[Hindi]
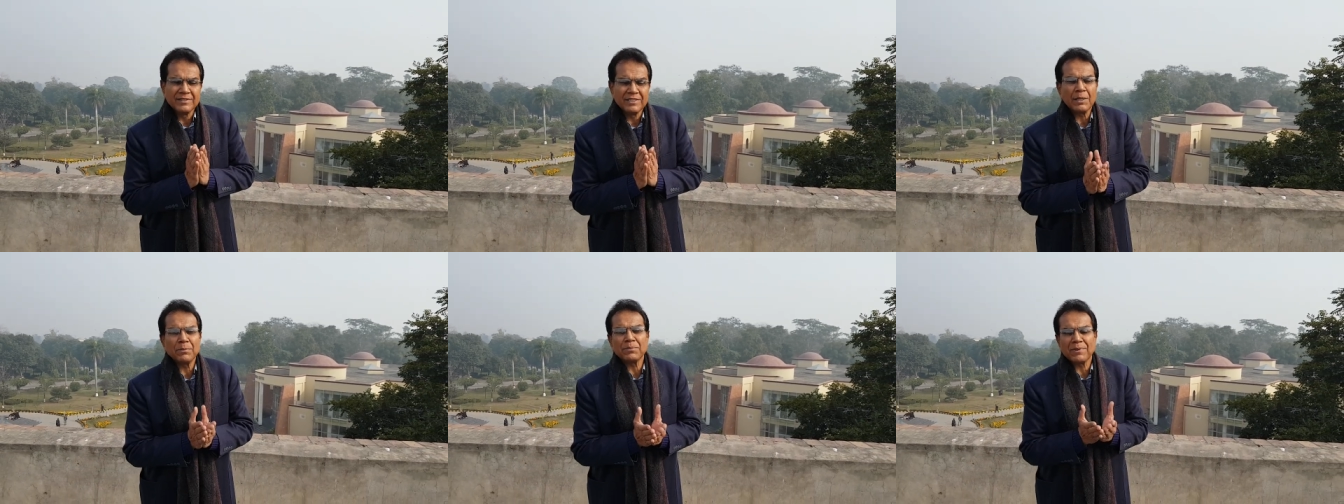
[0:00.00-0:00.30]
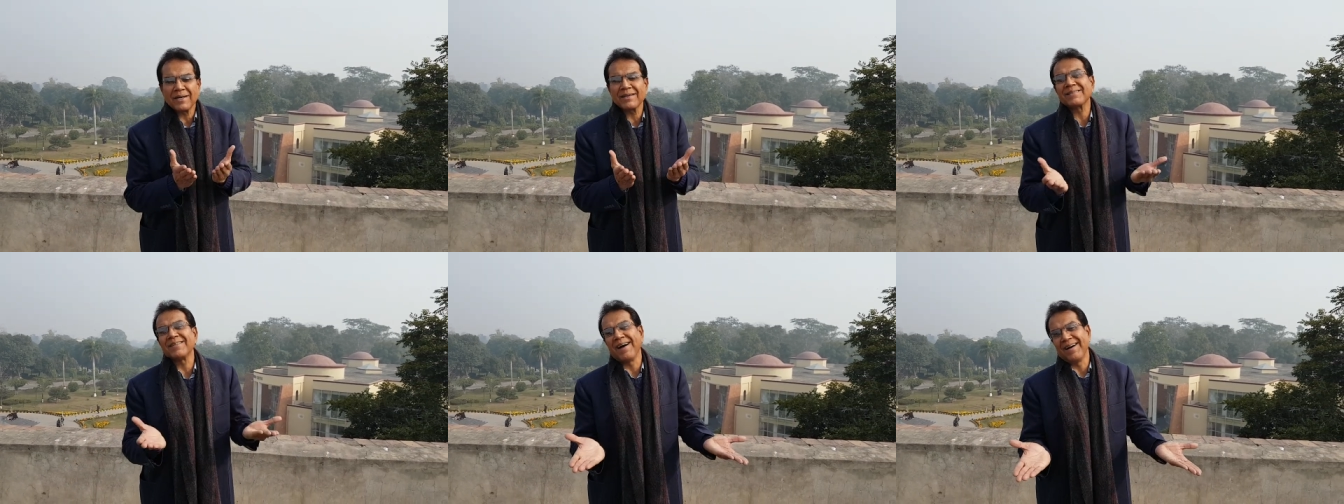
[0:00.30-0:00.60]
जब
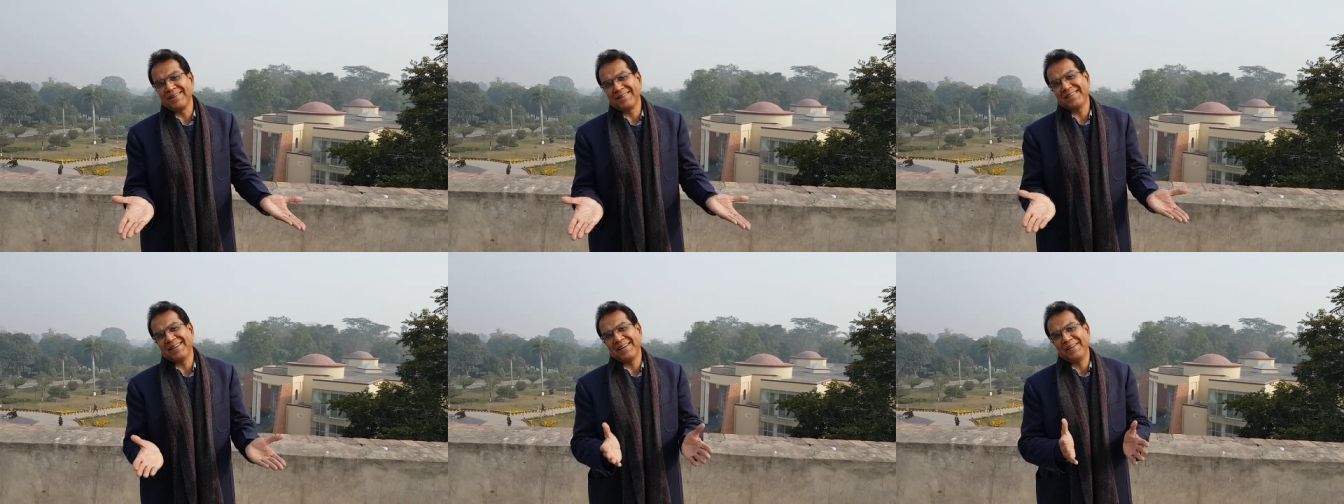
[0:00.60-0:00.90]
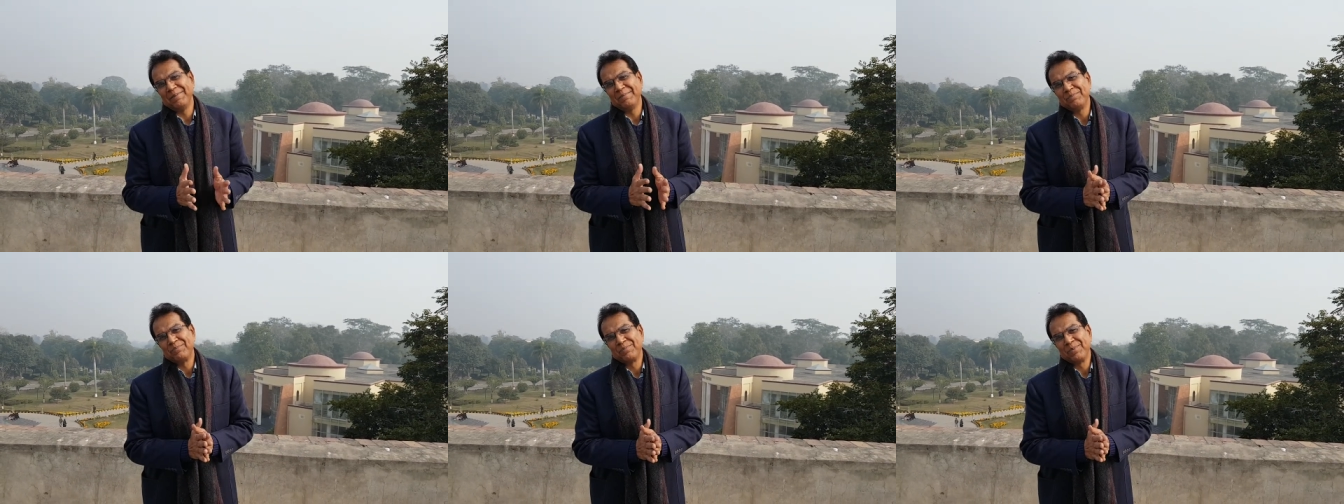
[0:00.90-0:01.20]
तक सांस है
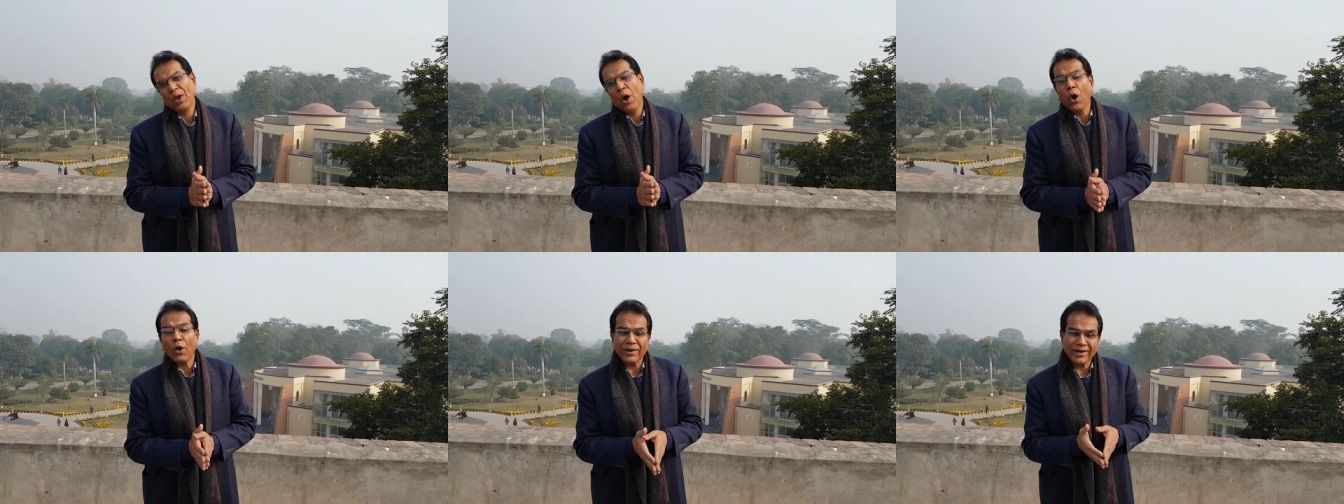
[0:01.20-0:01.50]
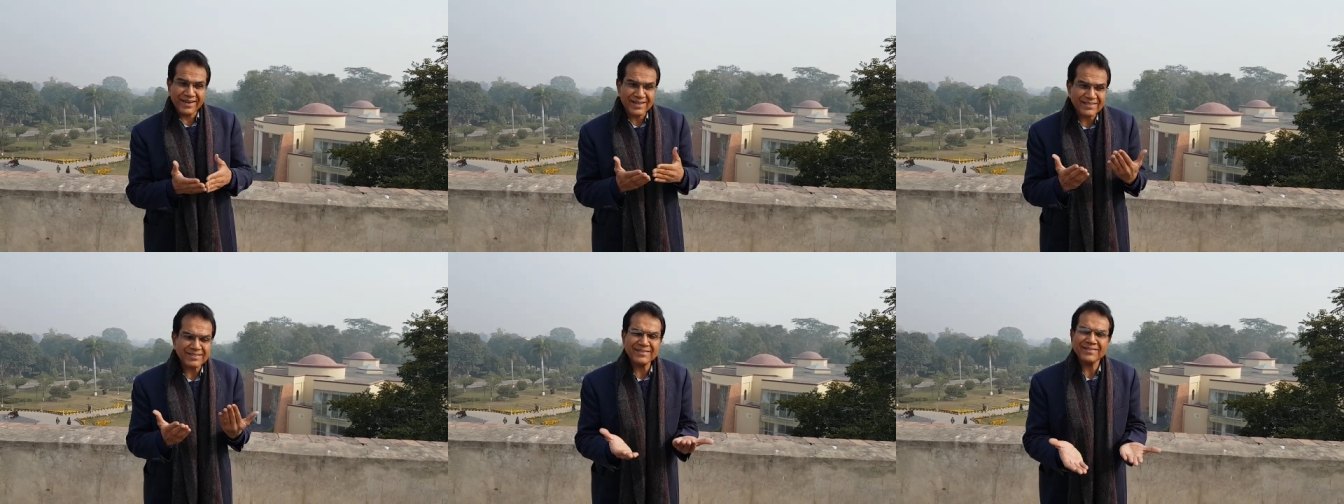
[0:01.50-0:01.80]
और
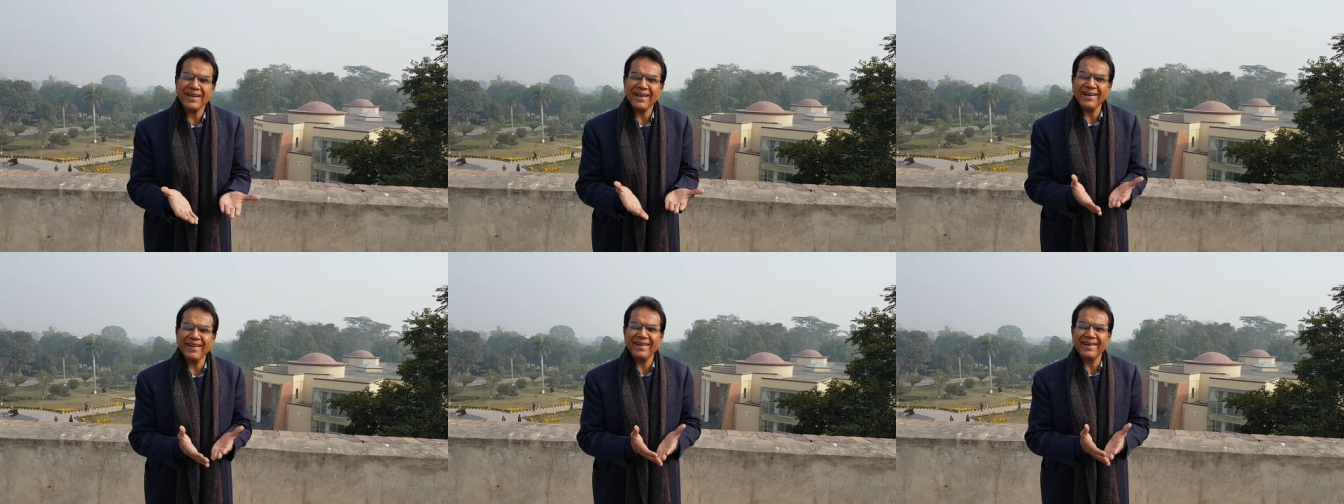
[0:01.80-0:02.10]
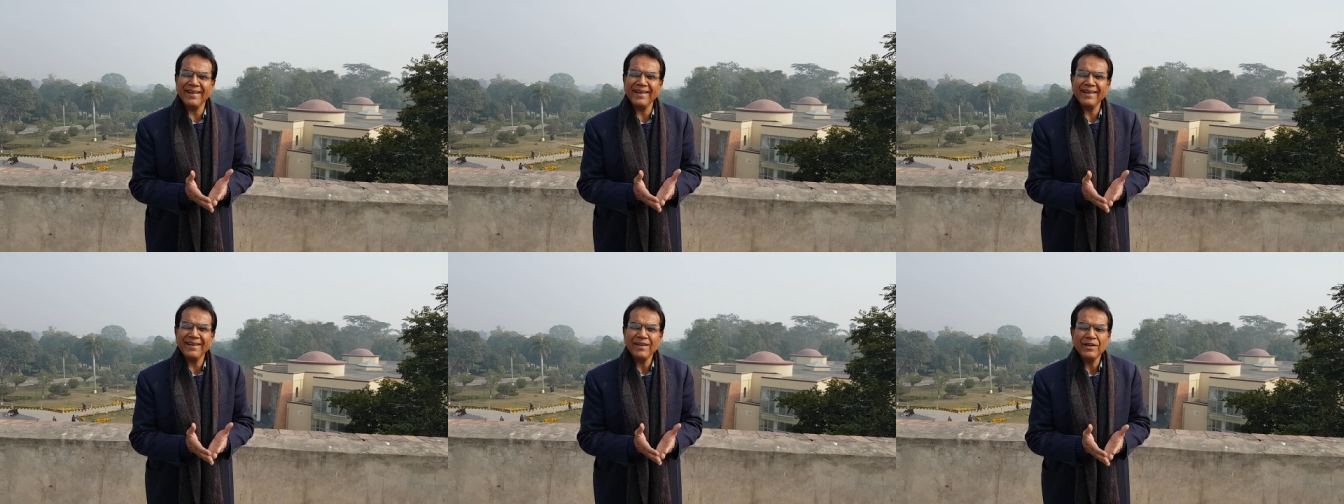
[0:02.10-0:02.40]
किसने
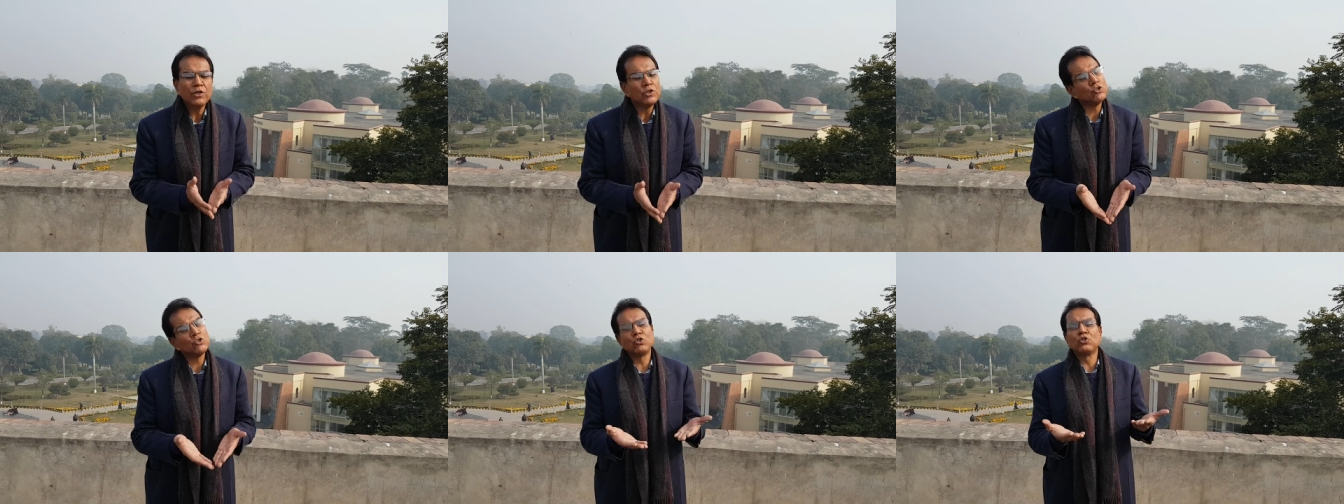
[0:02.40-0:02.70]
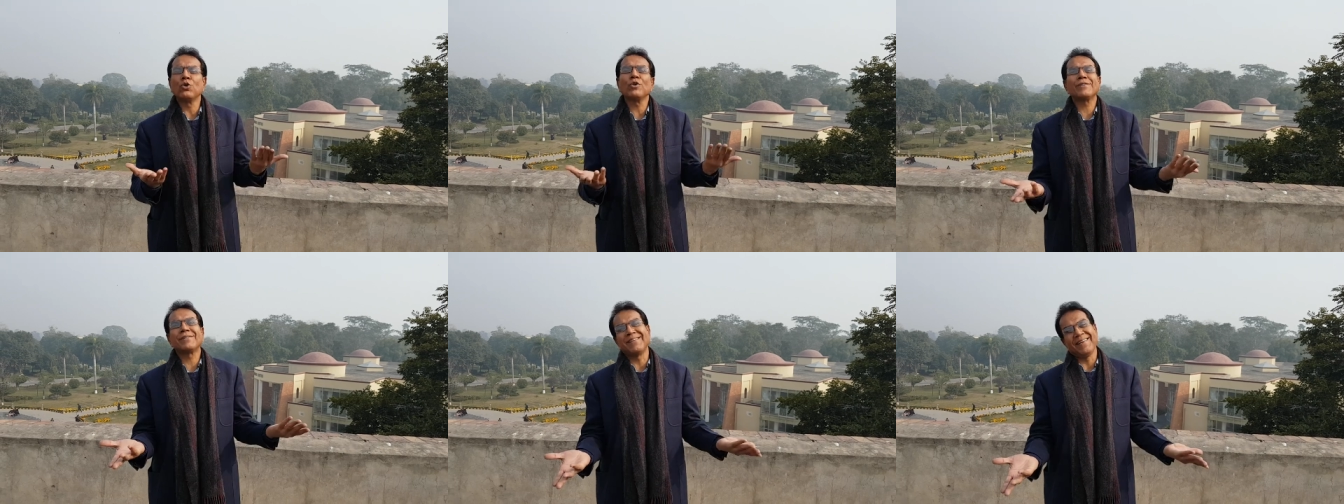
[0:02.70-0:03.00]
लेना है
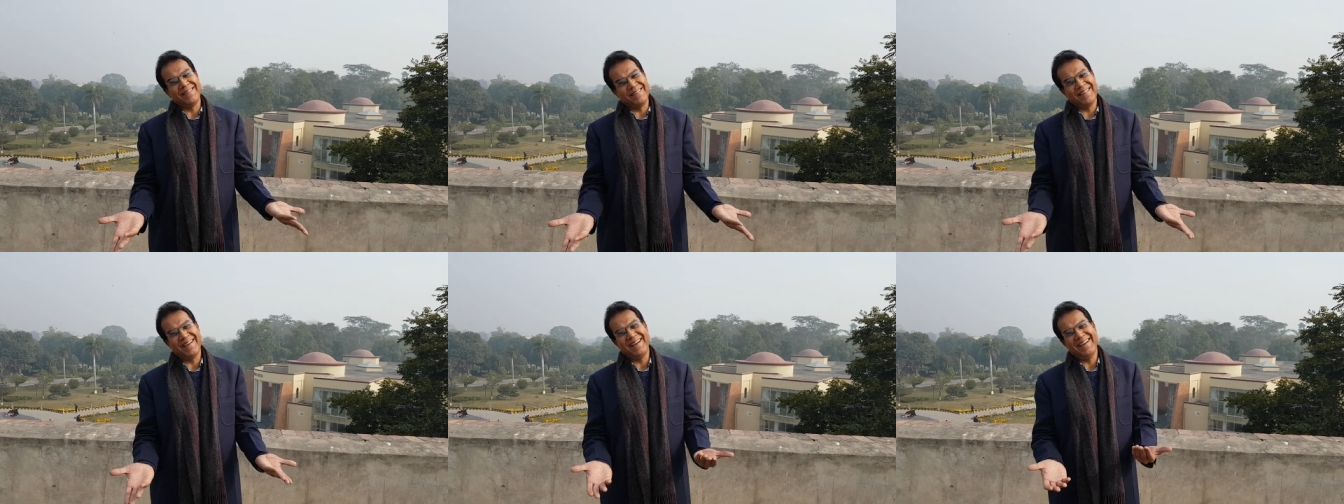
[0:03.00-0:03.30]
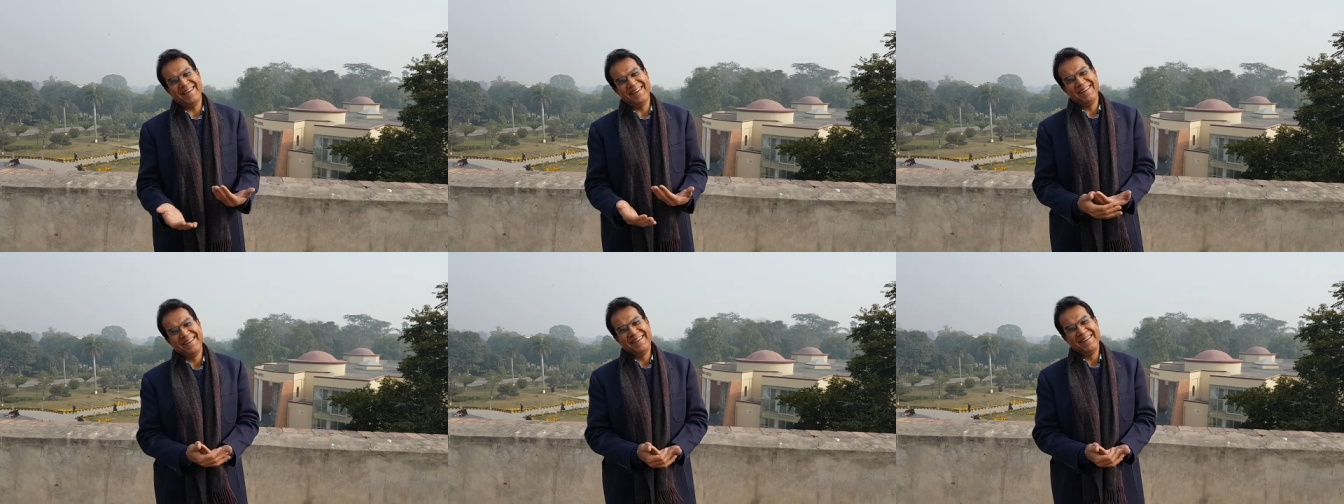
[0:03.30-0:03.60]
जो जिंदा
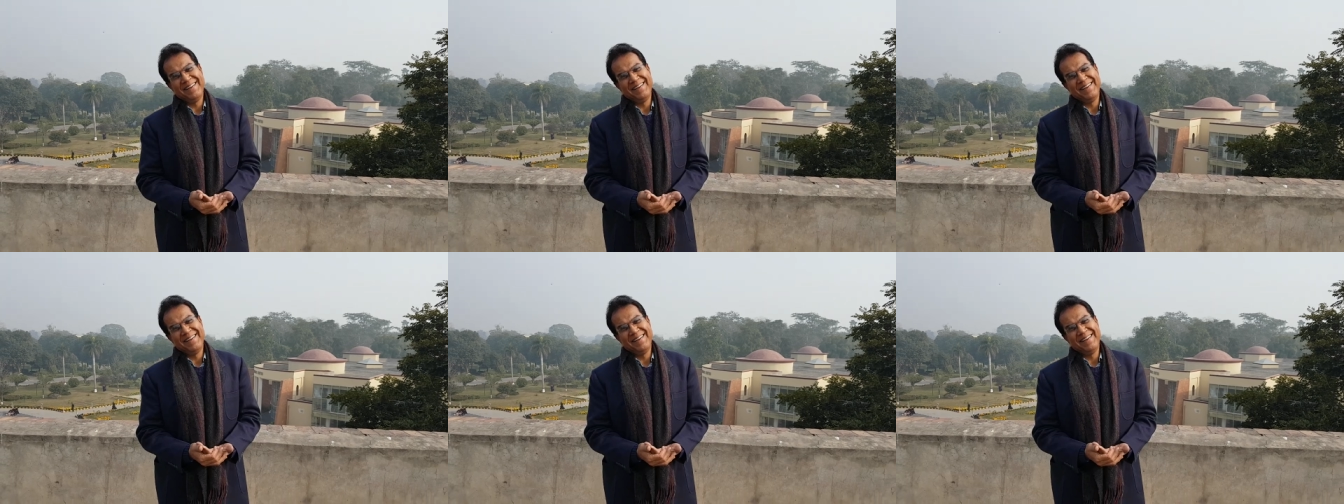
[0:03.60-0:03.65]
है